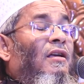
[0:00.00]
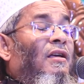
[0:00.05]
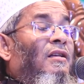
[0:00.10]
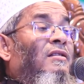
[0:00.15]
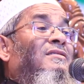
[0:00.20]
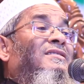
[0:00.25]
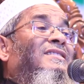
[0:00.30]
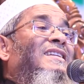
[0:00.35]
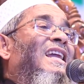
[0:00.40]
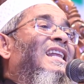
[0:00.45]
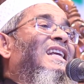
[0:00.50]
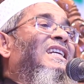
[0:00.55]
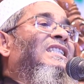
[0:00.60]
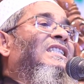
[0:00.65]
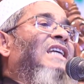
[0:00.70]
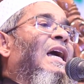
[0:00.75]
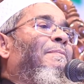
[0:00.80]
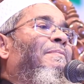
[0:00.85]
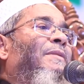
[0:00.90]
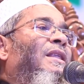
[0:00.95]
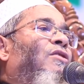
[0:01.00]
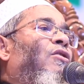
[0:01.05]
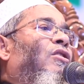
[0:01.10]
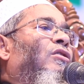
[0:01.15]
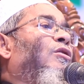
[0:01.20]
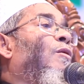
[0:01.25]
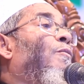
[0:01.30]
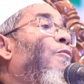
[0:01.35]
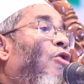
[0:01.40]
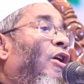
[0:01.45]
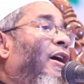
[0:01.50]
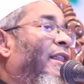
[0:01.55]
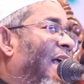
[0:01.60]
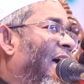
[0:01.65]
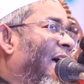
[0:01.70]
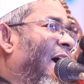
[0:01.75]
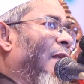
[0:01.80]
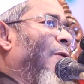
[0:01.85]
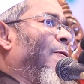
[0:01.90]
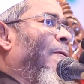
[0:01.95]
এনজারের শাব্দিক অর্থ ভয়
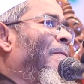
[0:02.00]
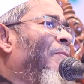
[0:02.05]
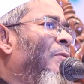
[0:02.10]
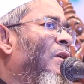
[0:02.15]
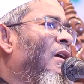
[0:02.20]
দেখানো